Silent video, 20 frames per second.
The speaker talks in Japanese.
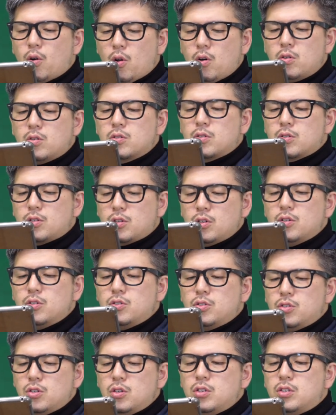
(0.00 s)
ろく、きゅう、
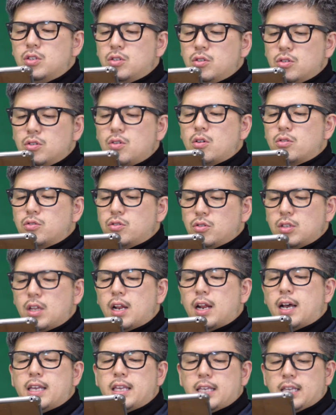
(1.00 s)
じゅういち、じゅうよん、じゅうな
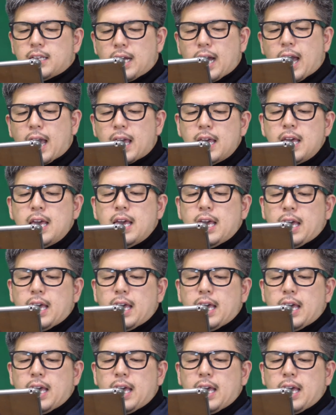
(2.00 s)
ながいっかい、